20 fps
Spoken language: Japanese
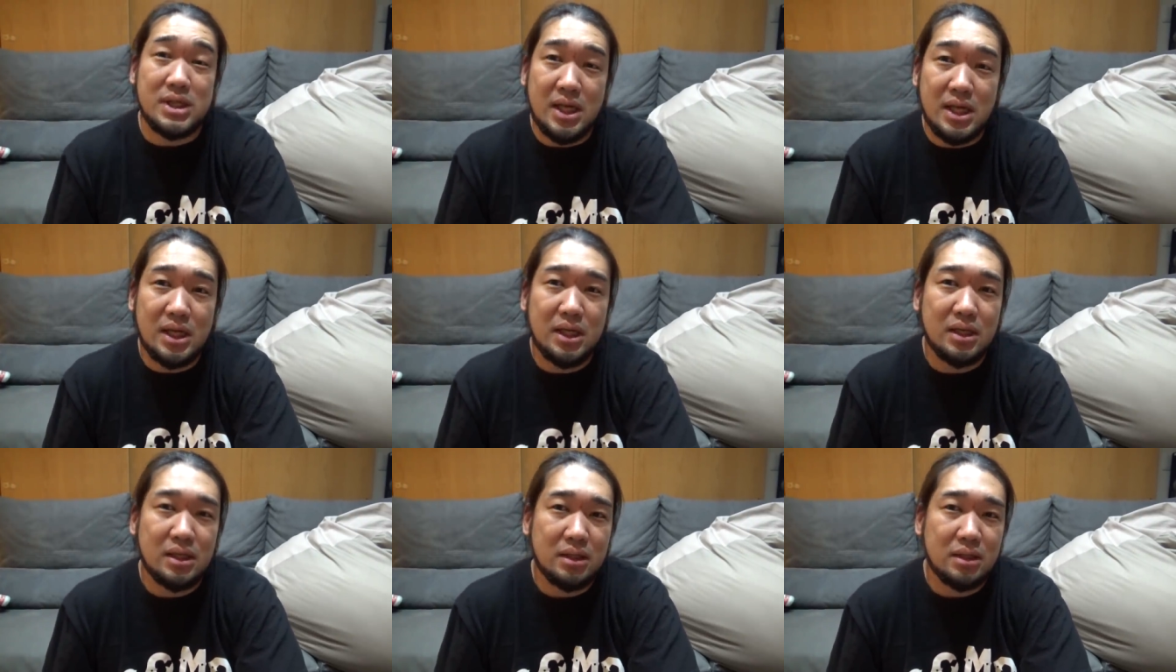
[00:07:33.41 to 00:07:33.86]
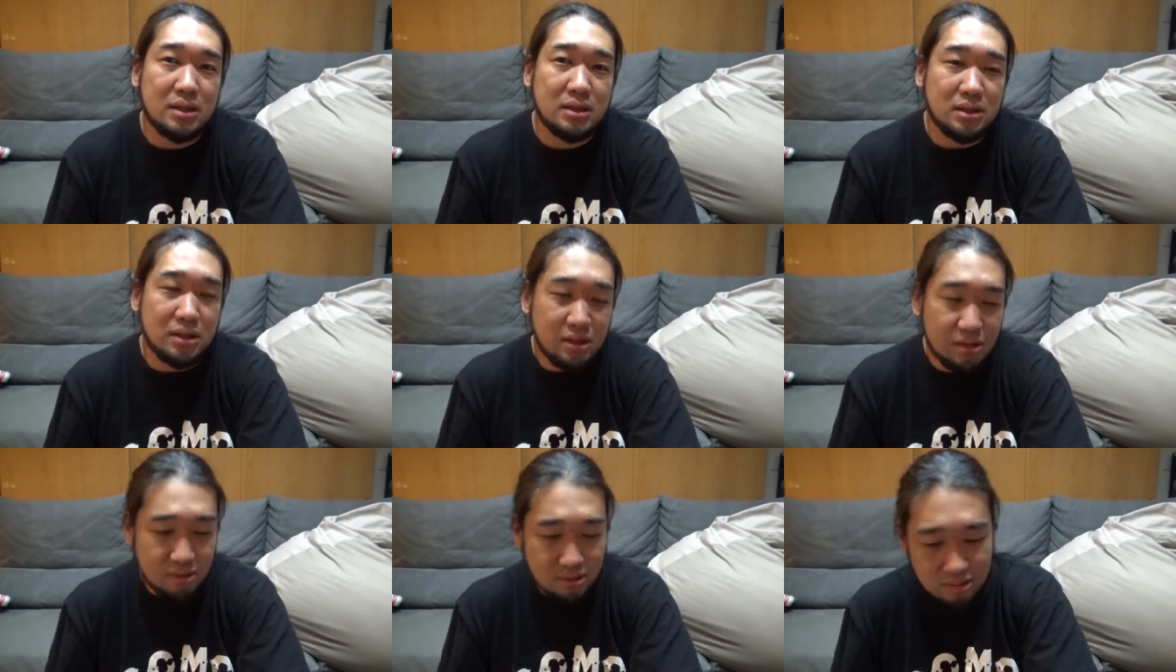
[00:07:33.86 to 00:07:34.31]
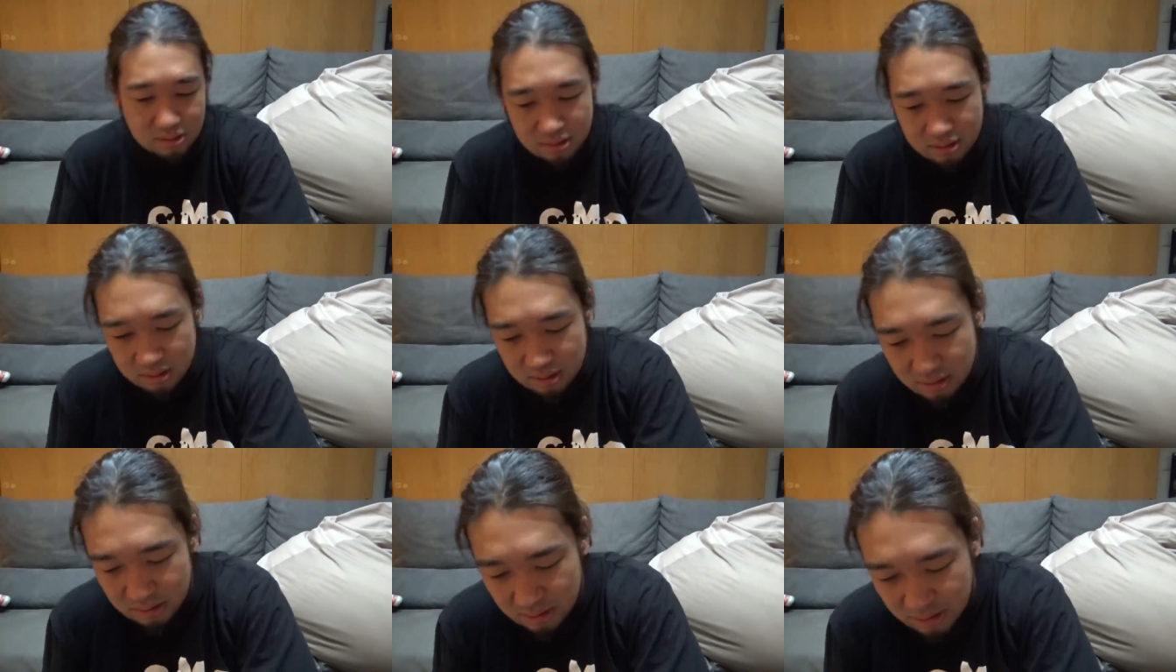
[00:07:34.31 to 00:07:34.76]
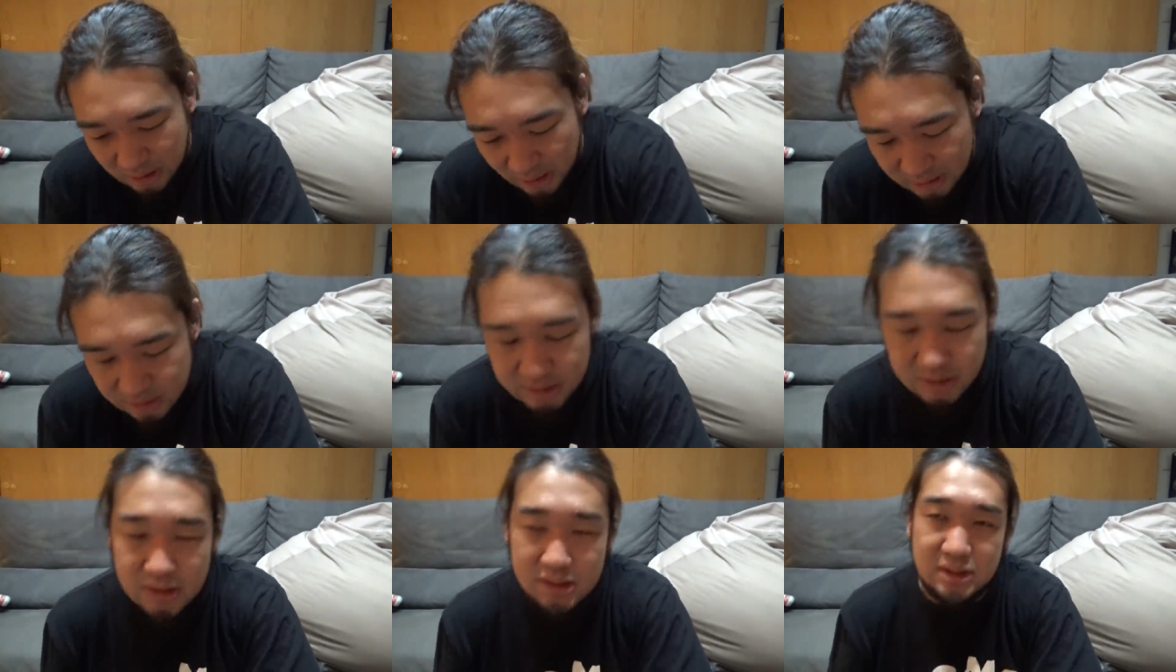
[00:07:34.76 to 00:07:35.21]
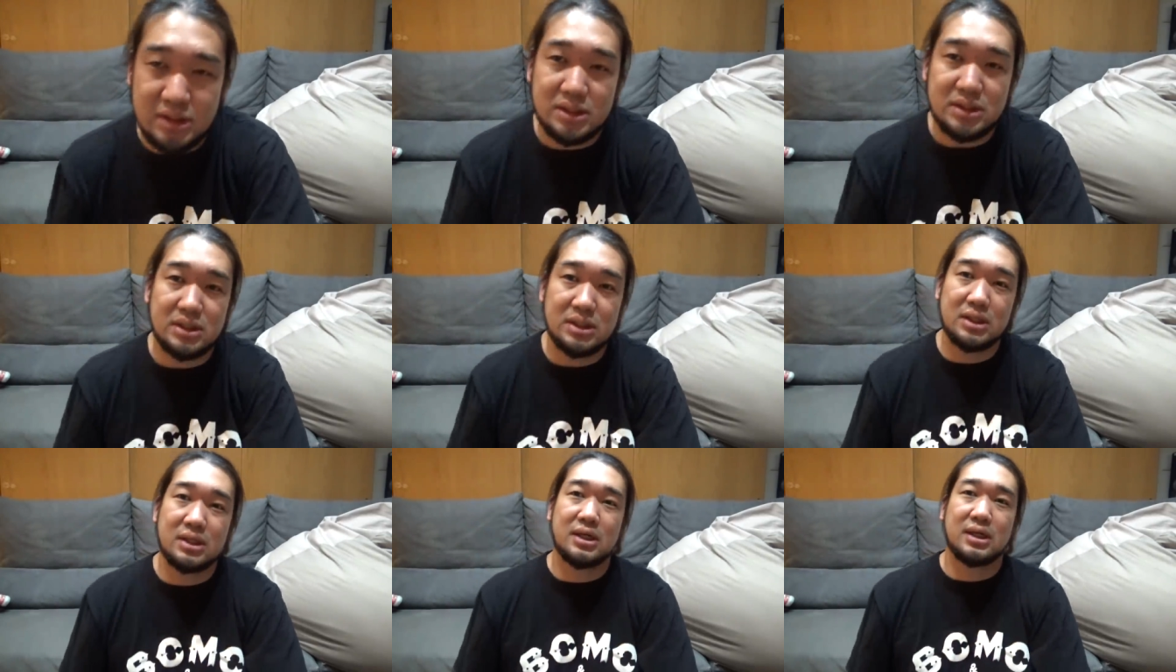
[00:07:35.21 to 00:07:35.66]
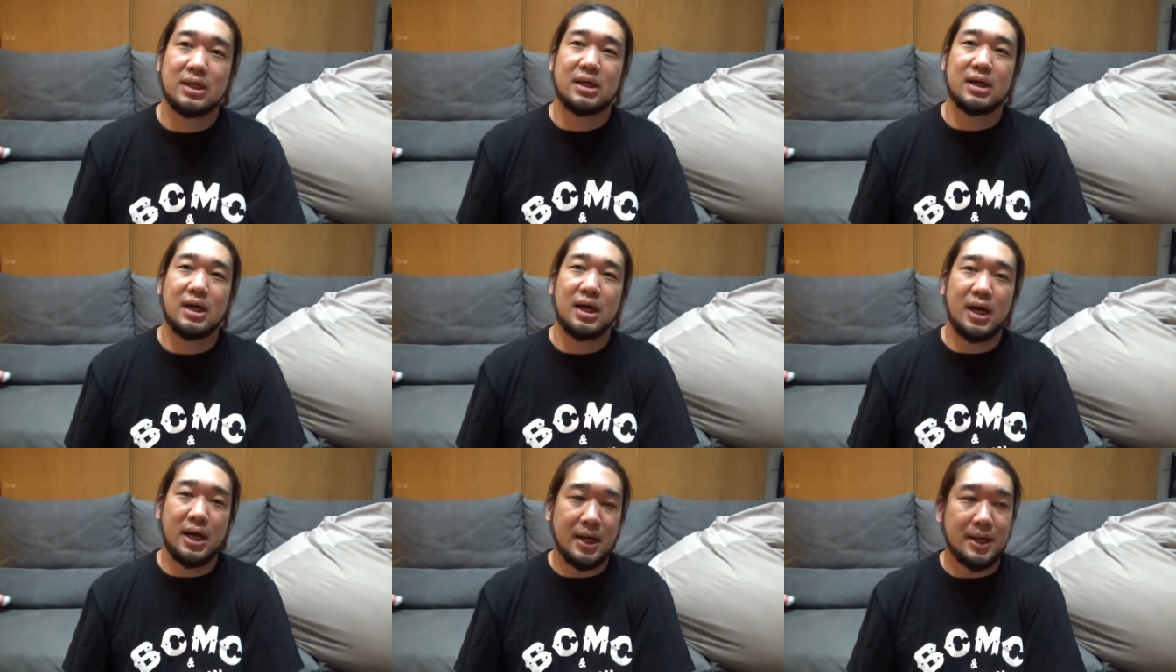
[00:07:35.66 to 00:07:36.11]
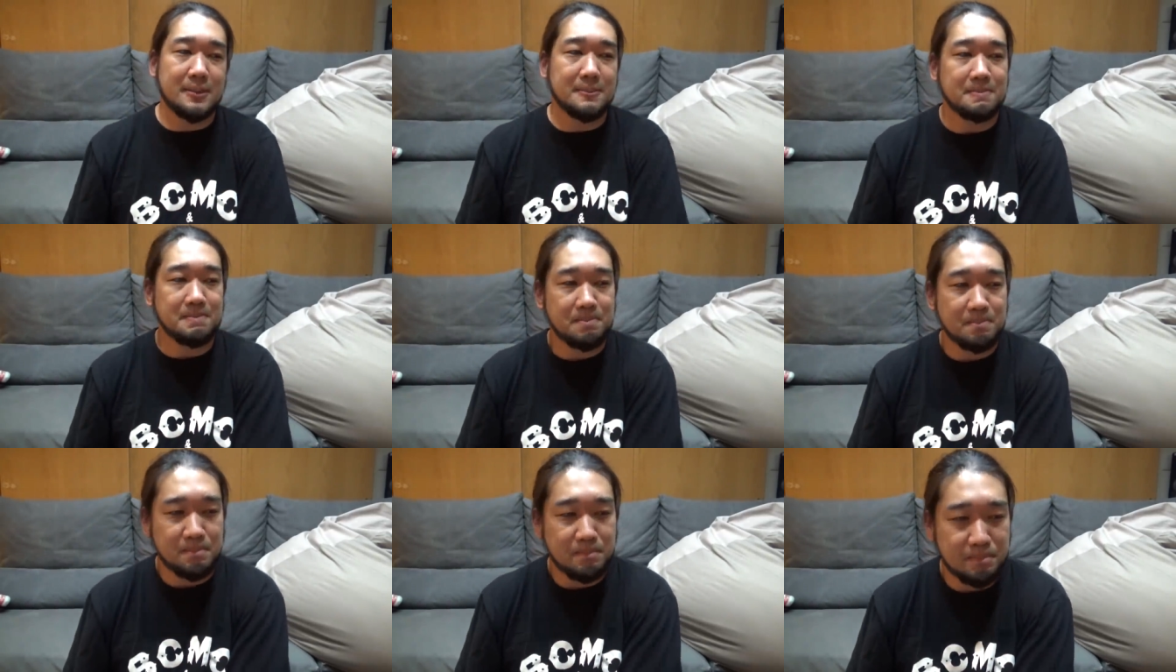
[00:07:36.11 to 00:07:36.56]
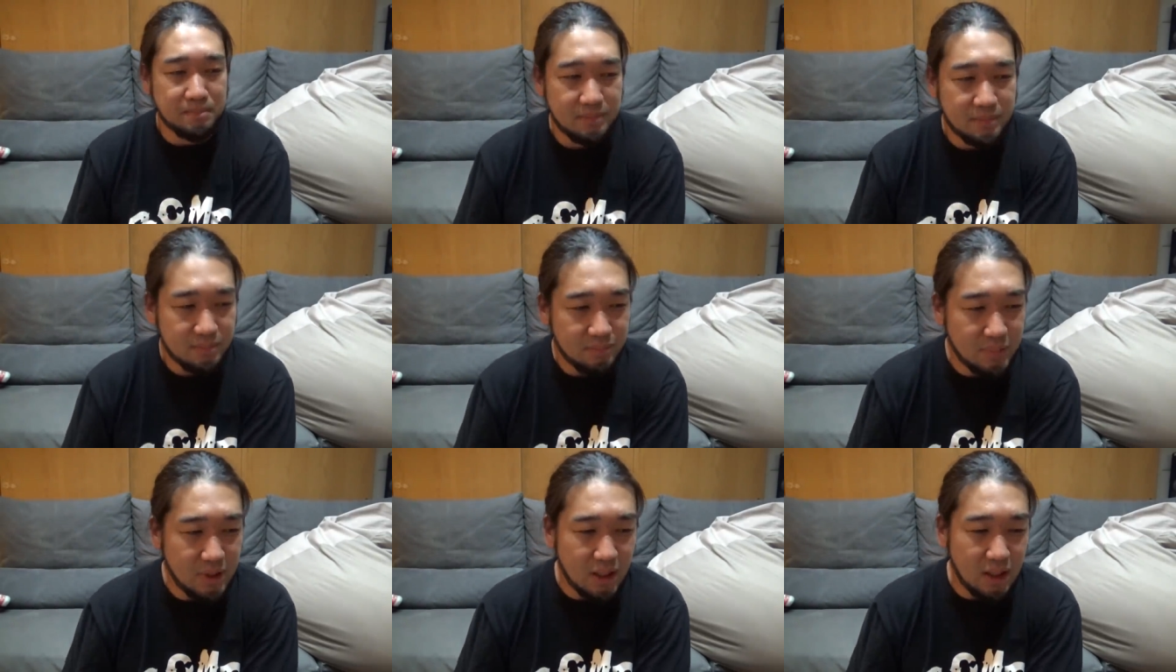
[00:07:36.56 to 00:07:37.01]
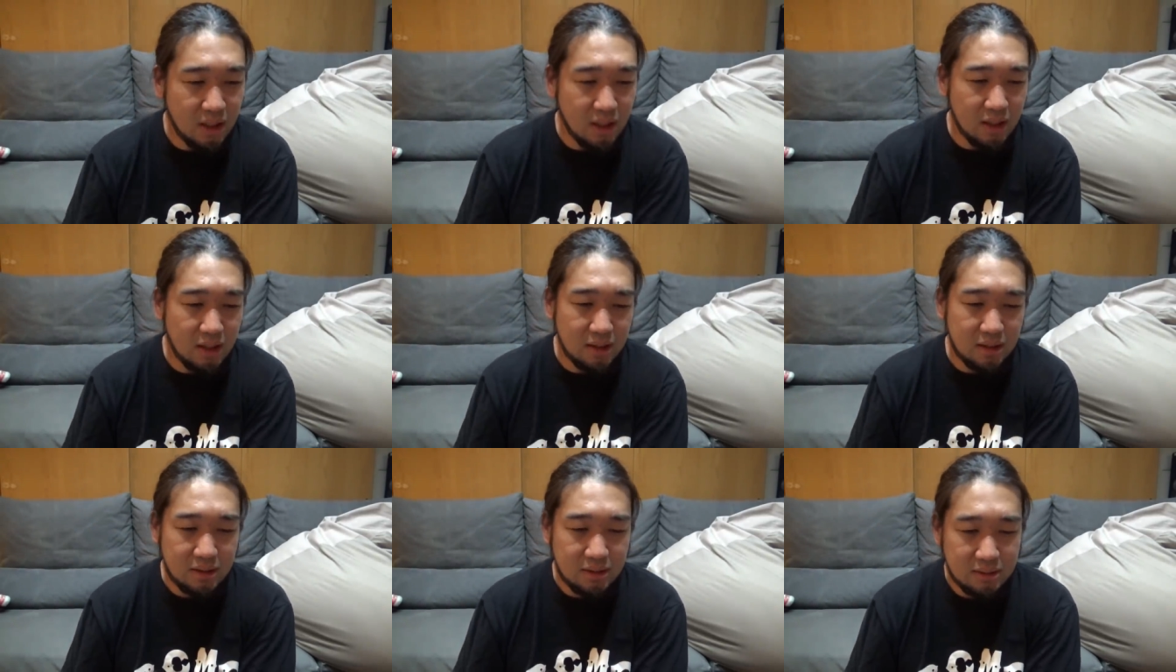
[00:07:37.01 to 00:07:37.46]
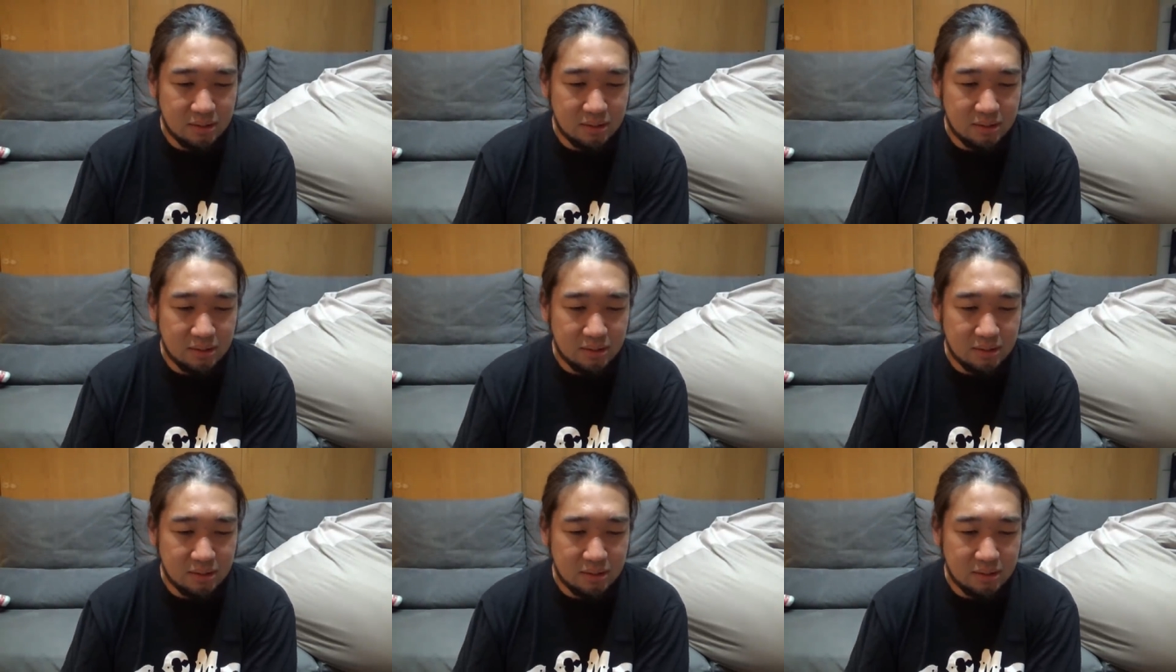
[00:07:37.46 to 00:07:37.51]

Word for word: ねっていう感じですはいまあ